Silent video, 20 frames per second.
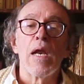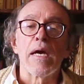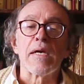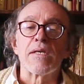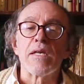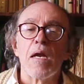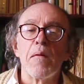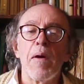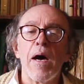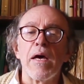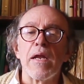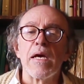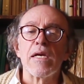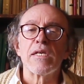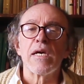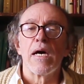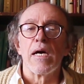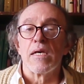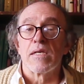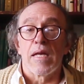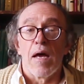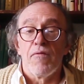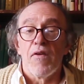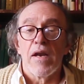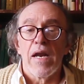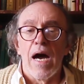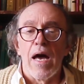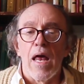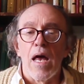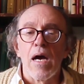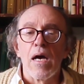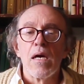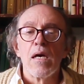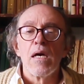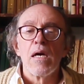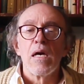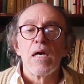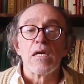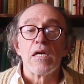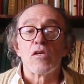la extrema derecha está afanada
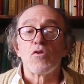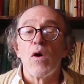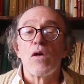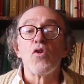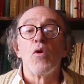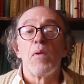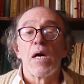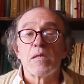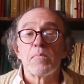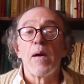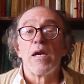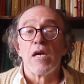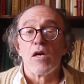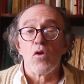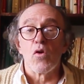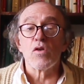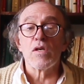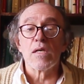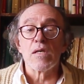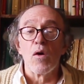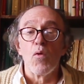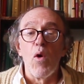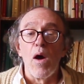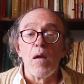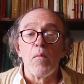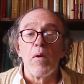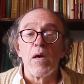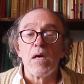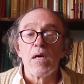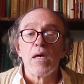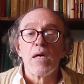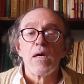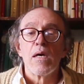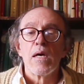y es cuando más peligrosa se vuelve.